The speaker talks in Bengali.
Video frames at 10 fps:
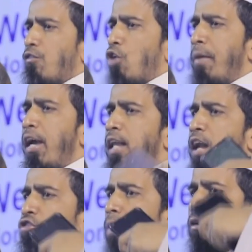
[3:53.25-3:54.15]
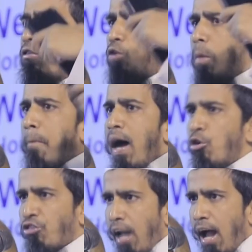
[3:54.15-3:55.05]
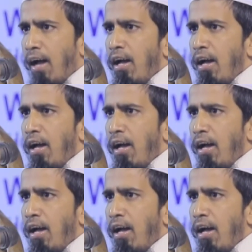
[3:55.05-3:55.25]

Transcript: জমিনের সমস্ত মানুষেরা